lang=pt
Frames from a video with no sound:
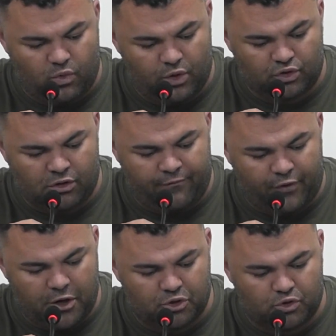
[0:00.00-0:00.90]
Wilson
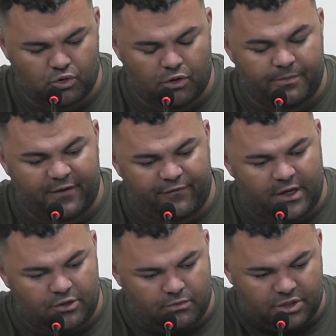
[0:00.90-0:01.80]
Froio Júnior,
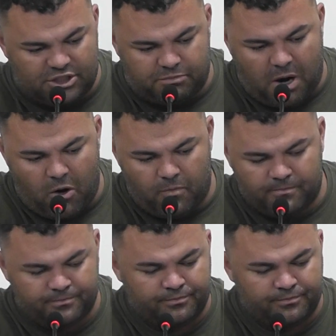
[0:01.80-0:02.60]
prefeito municipal.